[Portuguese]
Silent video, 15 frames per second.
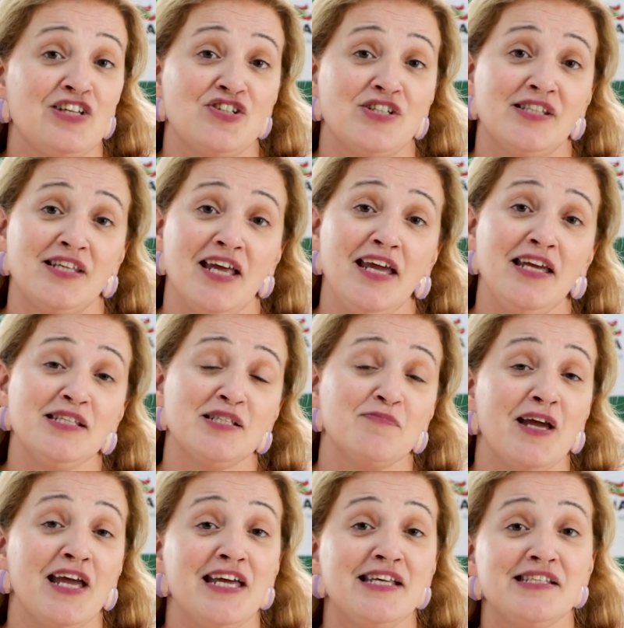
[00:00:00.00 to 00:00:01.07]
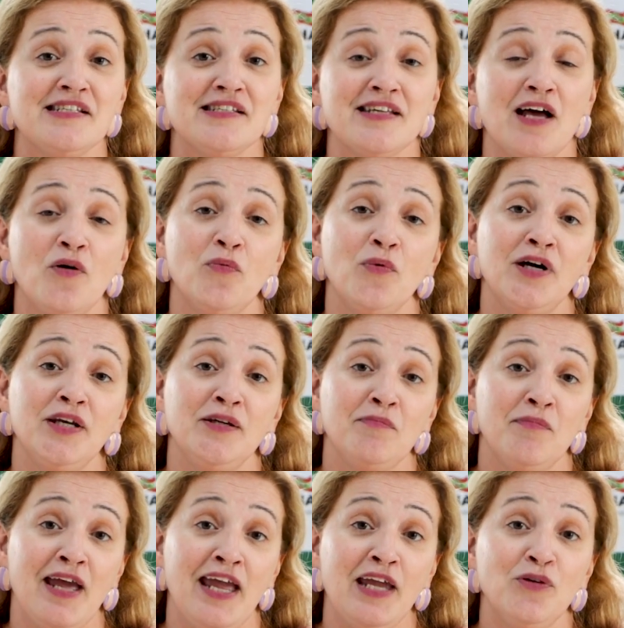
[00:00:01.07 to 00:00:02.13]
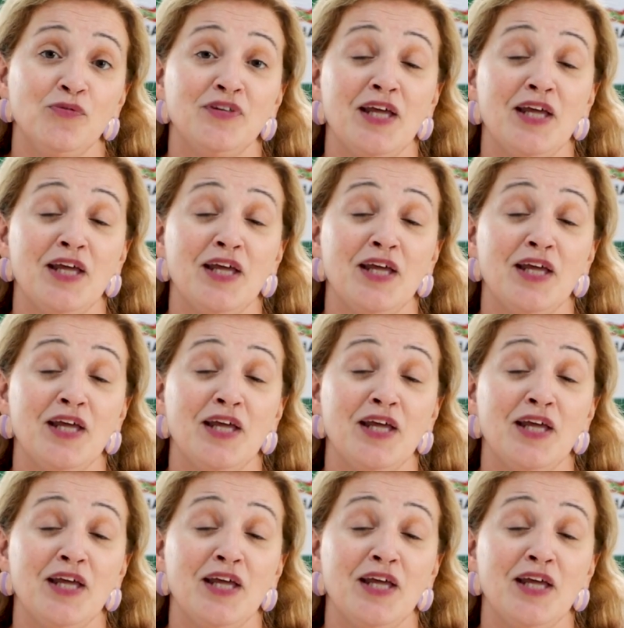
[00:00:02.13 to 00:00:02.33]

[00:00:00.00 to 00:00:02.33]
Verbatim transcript: de seis meses a um ano e meio,